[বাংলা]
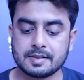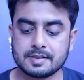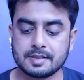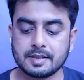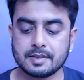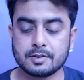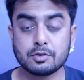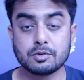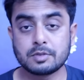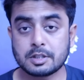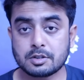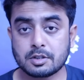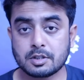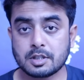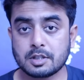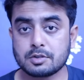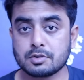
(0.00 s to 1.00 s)
যে জুন্তা
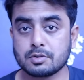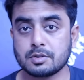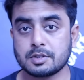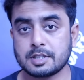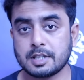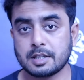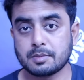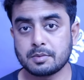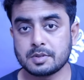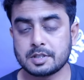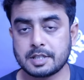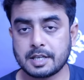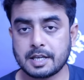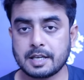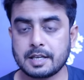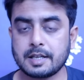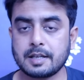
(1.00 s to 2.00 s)
সরকার চলছে এবং
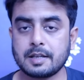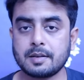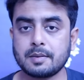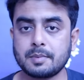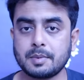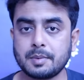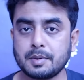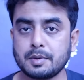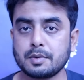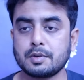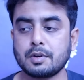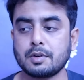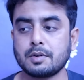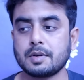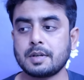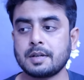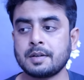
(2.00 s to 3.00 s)
সেখানে বিভিন্ন
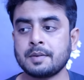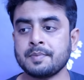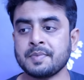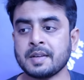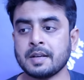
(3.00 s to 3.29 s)
ধরনের